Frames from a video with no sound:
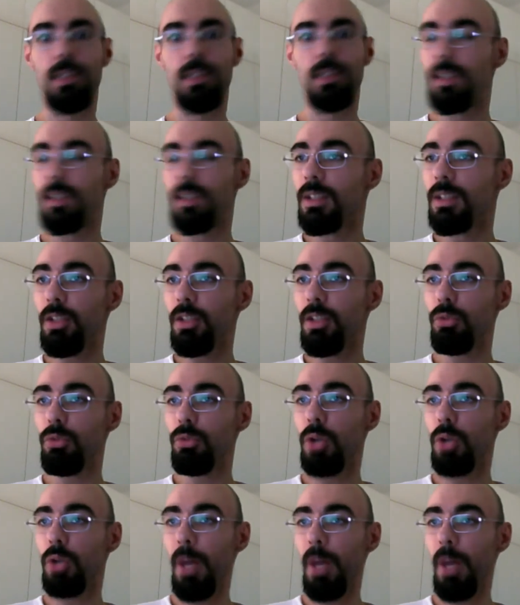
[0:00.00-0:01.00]
nessuno è
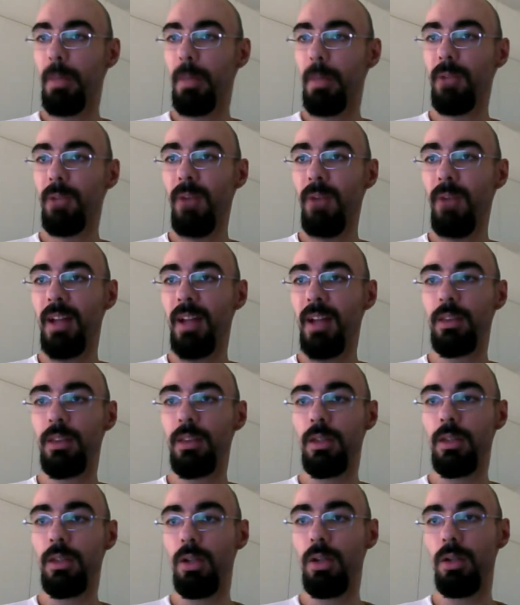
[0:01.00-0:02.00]

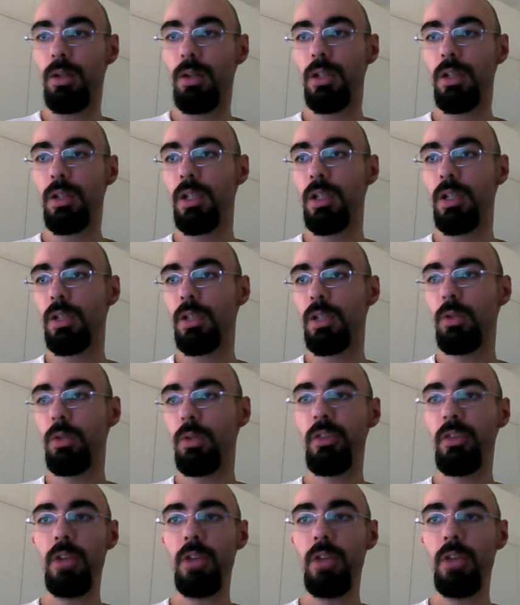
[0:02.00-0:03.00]
perfetto. Eh,
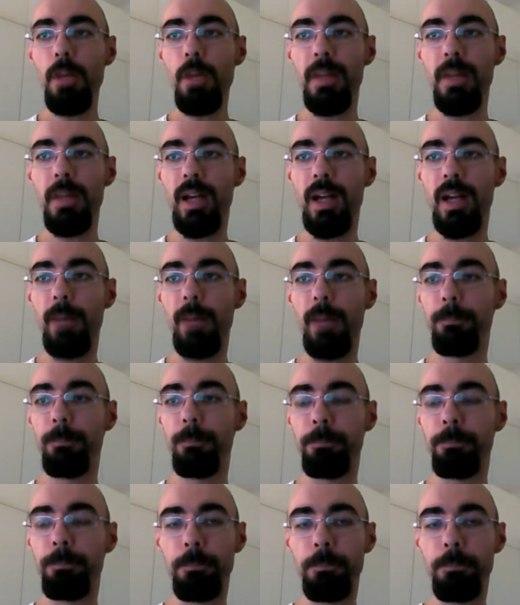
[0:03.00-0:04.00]
quest'opera, mh,
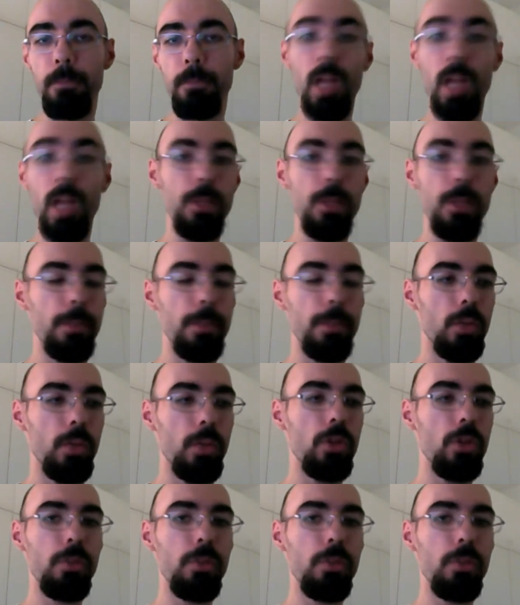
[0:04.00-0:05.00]
mm, almeno per quanto
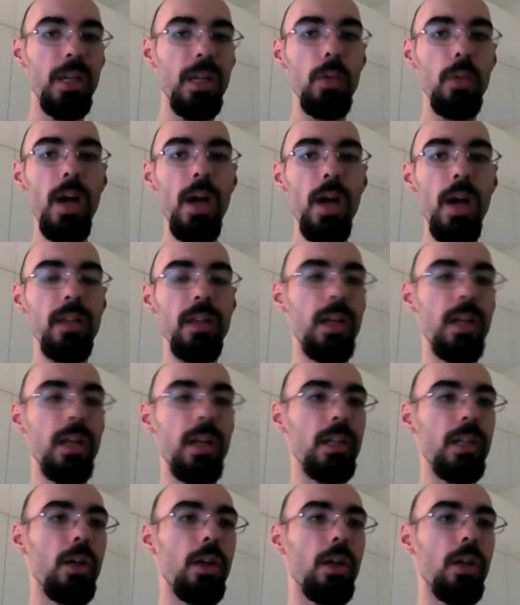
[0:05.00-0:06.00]
mi riguarda,
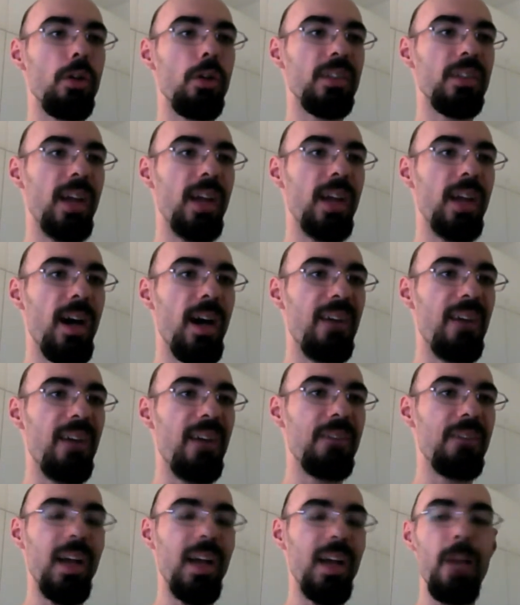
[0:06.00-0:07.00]
ricorda
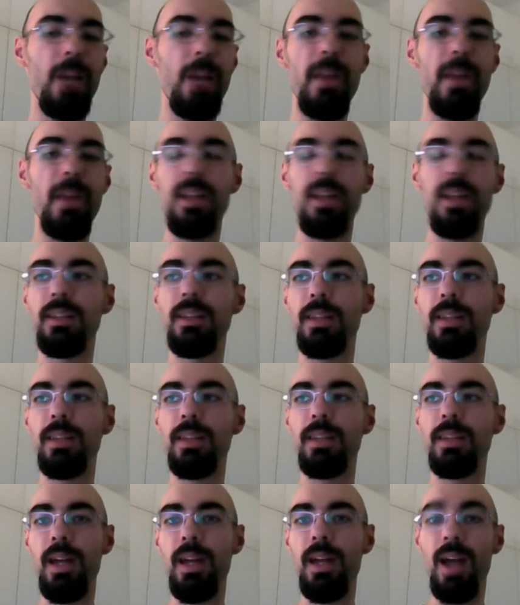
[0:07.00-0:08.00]

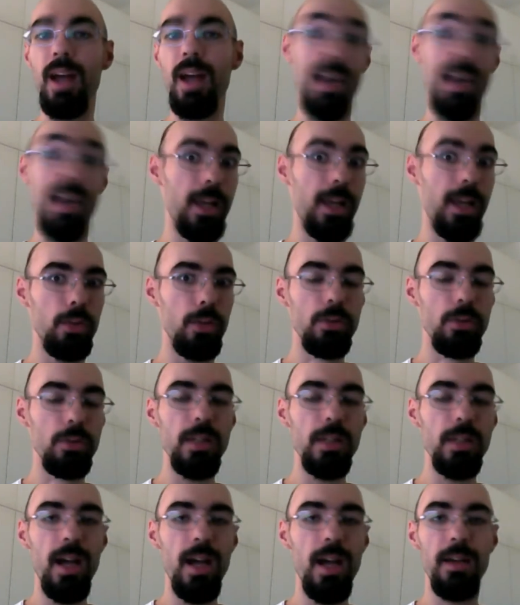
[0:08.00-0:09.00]
vagamente alla
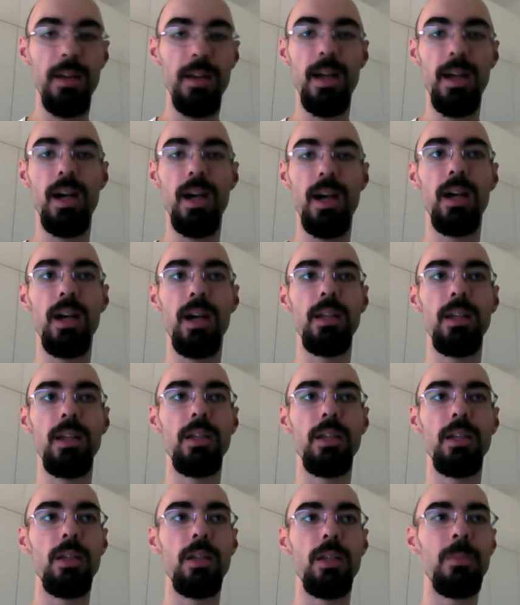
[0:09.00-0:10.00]
lontana eh,
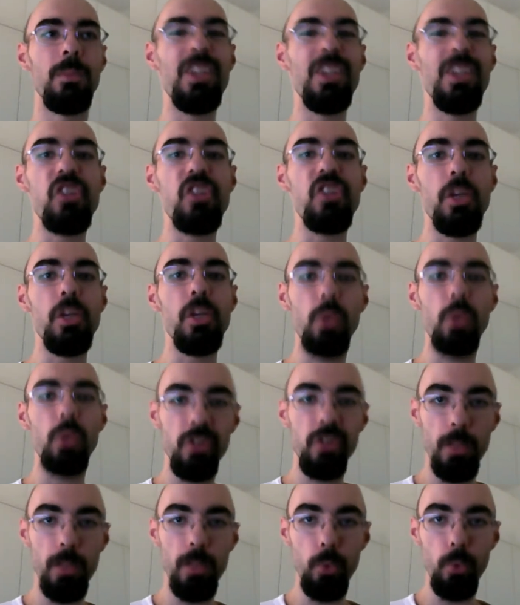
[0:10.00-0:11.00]
i cinque
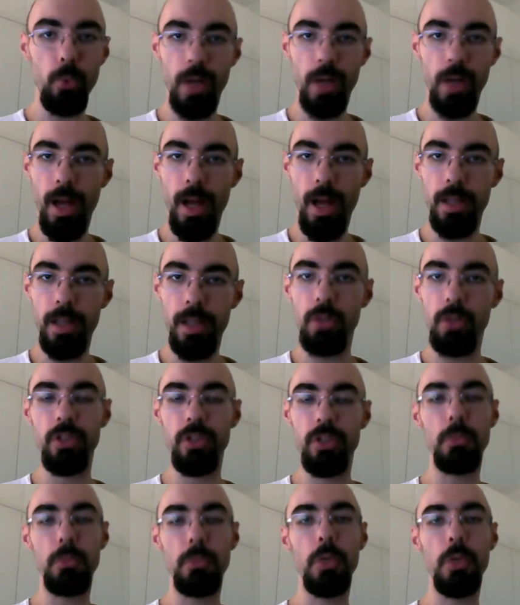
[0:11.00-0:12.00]
samurai o i
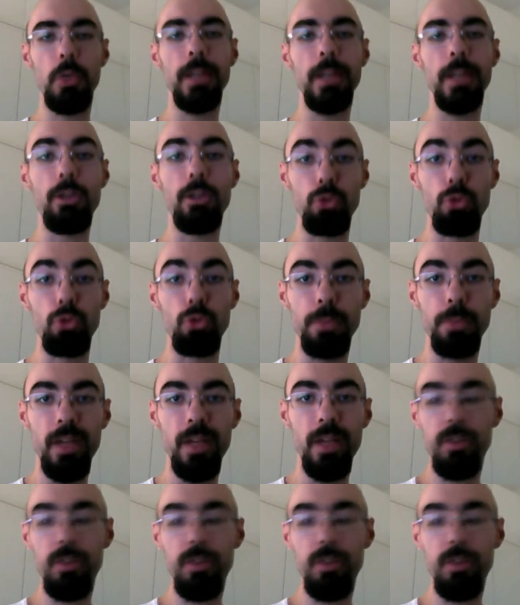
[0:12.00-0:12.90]
samurai troopers,